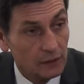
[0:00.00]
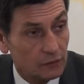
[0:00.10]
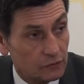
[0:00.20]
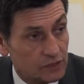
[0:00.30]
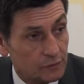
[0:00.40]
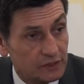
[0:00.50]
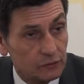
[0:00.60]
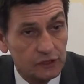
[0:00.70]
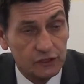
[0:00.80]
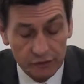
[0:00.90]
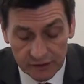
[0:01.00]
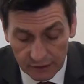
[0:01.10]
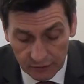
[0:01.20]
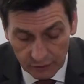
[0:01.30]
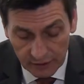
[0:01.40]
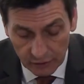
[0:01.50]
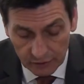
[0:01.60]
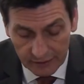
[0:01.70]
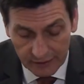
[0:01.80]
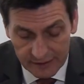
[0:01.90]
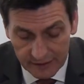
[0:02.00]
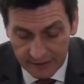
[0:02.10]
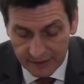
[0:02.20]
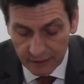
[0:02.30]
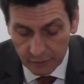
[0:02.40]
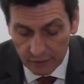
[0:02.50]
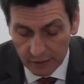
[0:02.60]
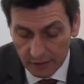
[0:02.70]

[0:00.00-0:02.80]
Und somit unterstützt er natürlich auch die Gesetzgebung